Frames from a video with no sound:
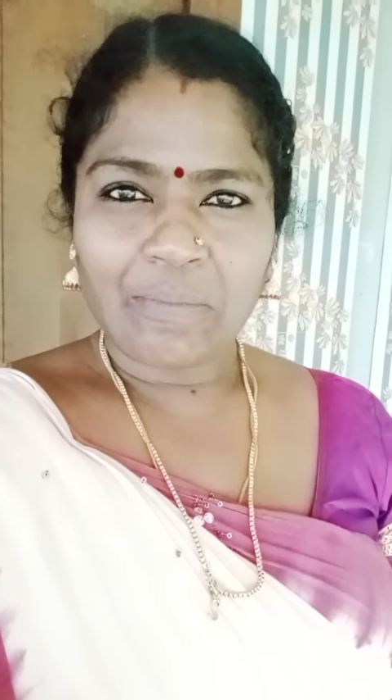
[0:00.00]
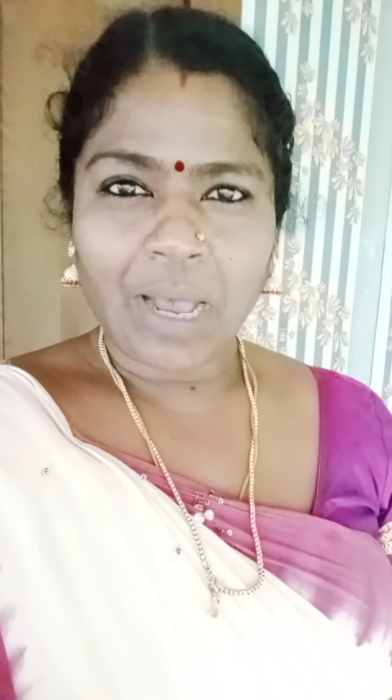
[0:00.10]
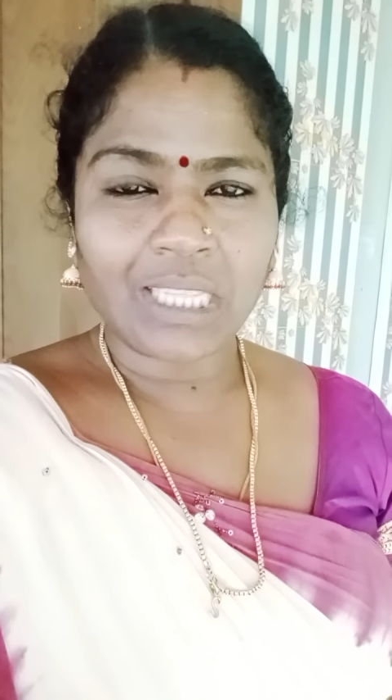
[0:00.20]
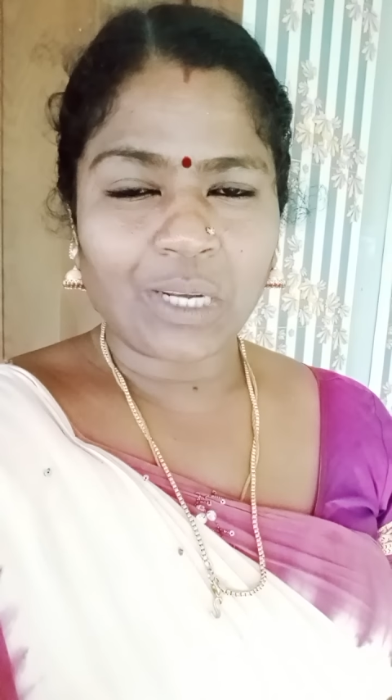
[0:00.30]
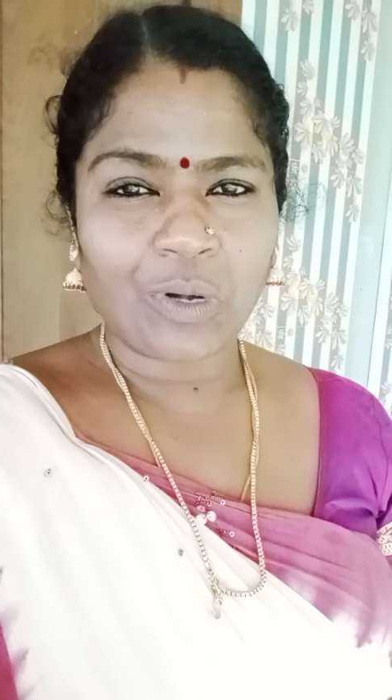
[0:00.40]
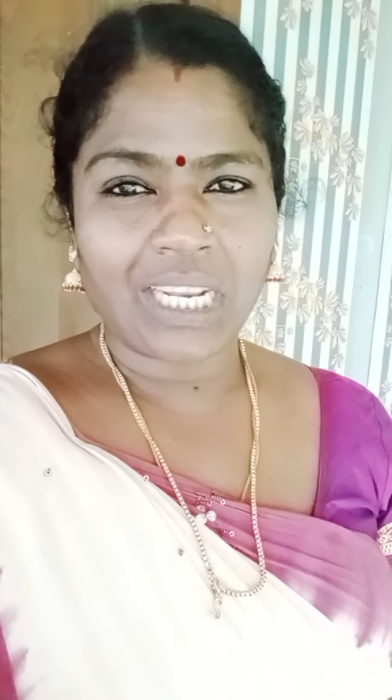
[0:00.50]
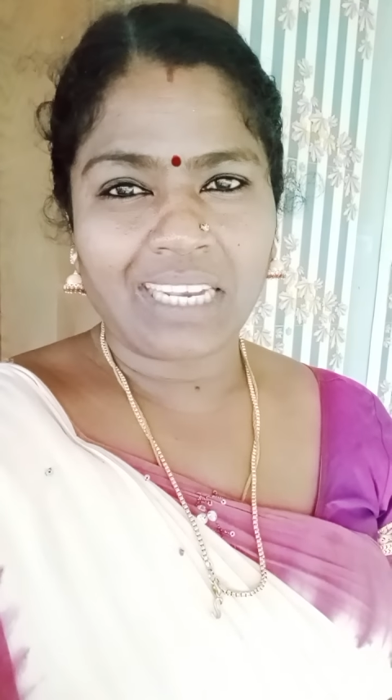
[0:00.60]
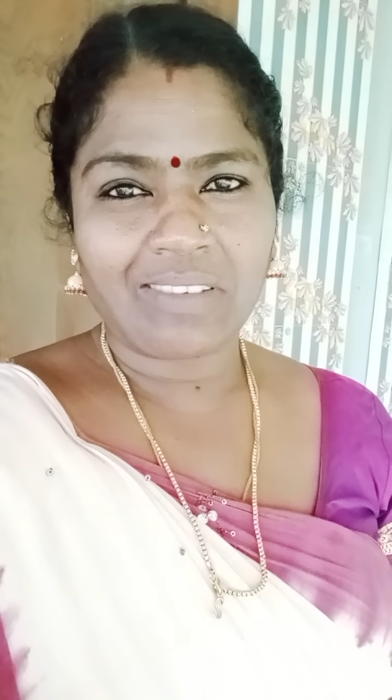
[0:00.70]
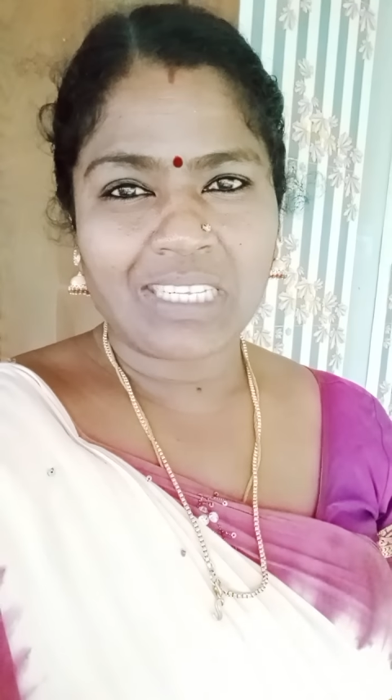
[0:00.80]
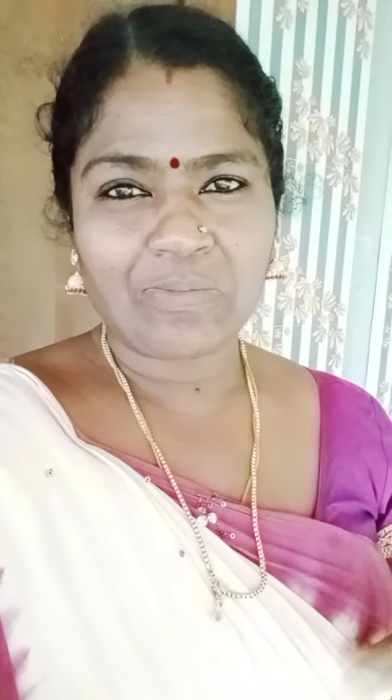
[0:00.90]

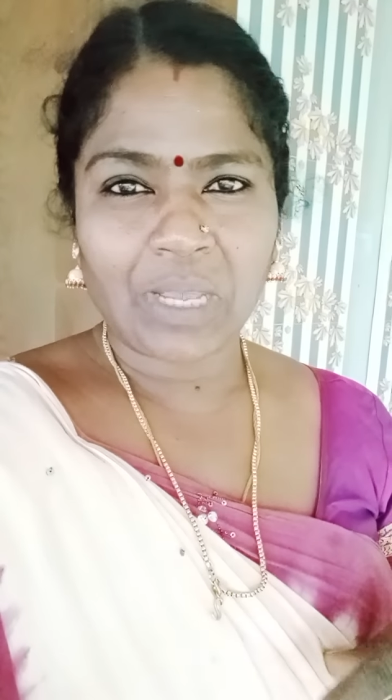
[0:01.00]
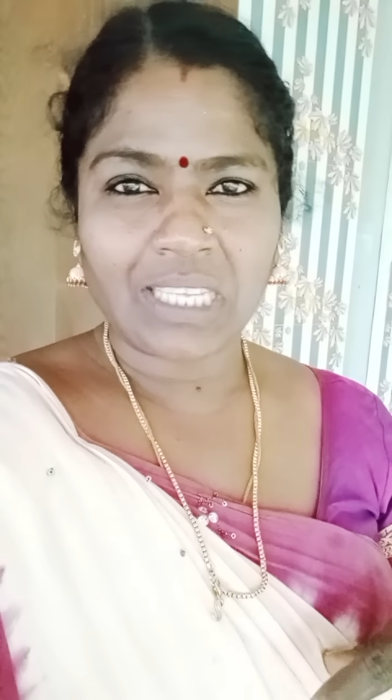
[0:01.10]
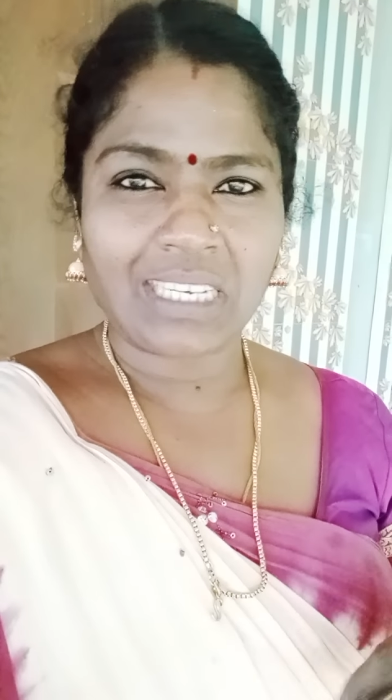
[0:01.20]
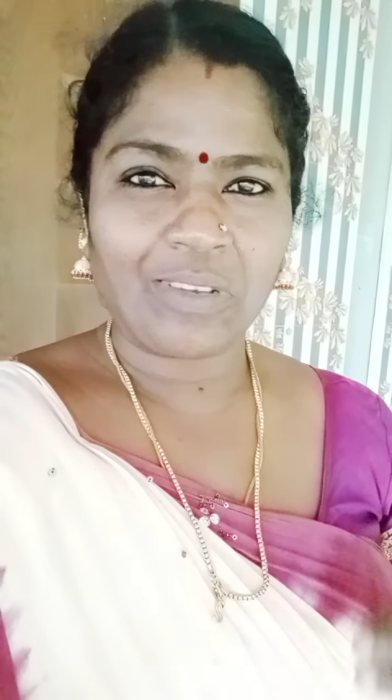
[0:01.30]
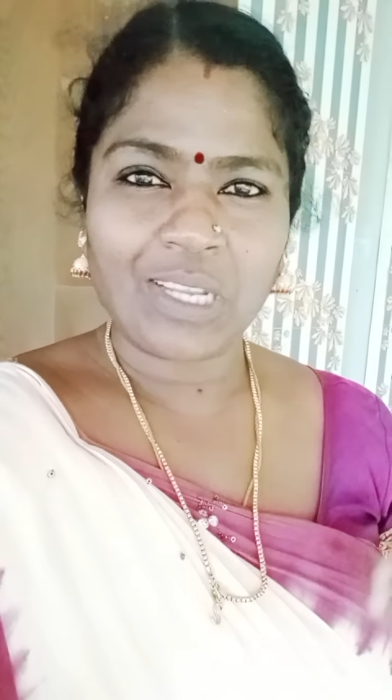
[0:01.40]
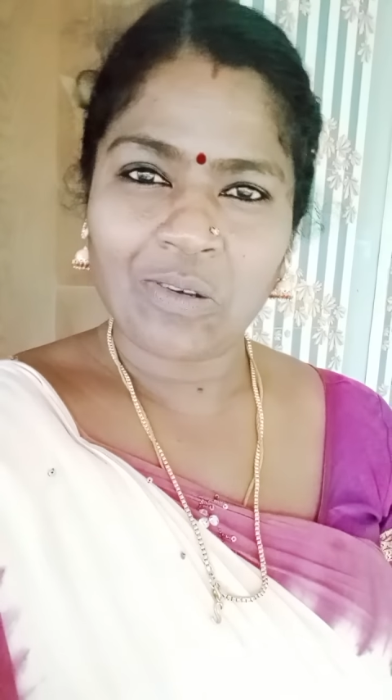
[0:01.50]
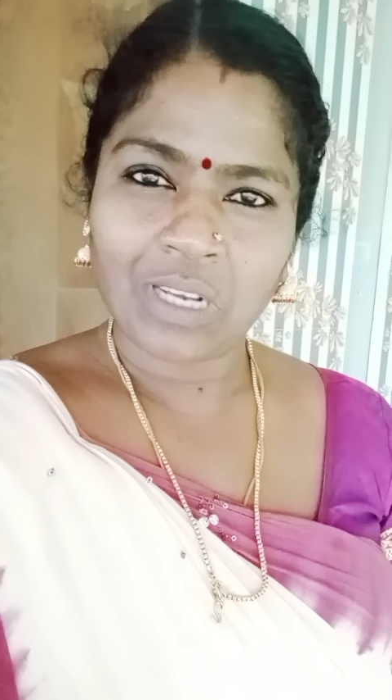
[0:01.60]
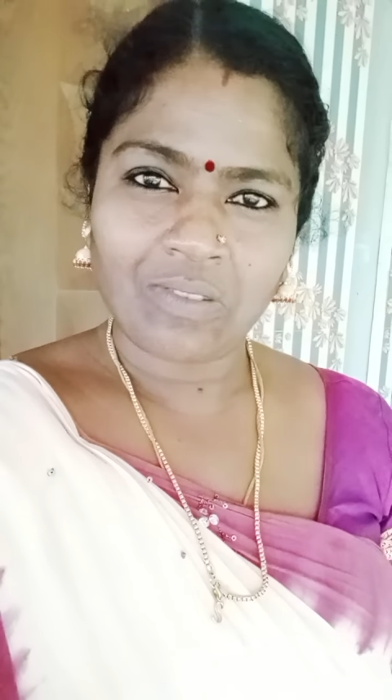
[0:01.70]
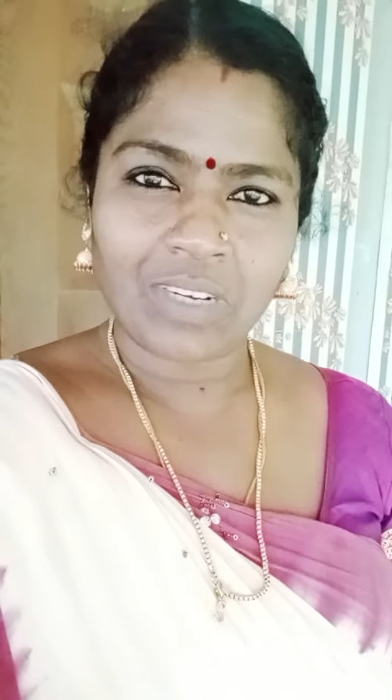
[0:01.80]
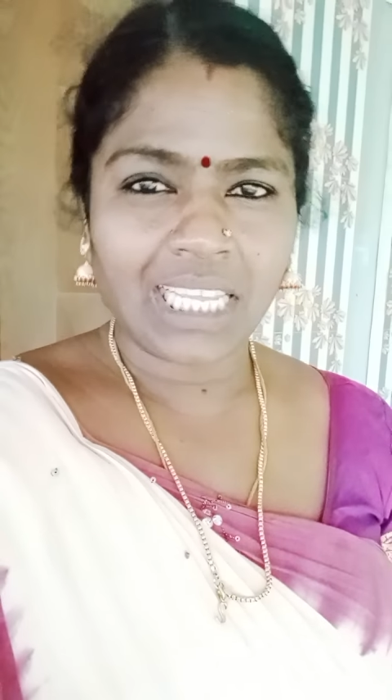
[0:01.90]
பாத்திரக்கொட்டைக்கிட்ட வச்சு பேசின
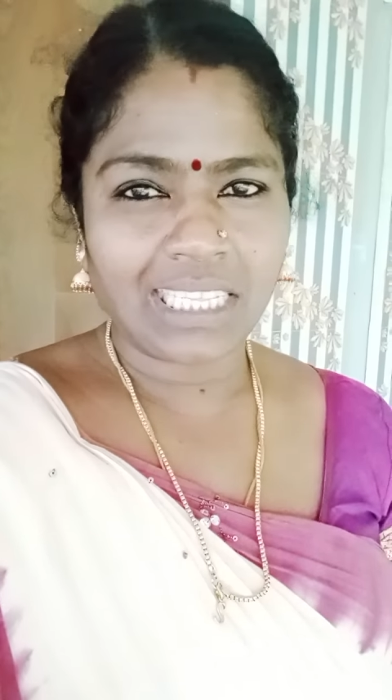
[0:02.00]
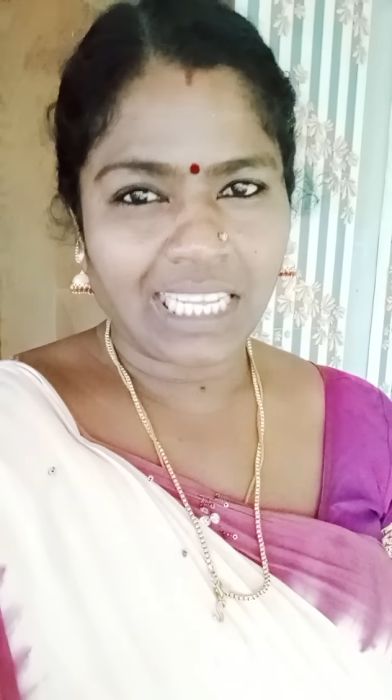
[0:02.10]
வீடியோவுக்கு விட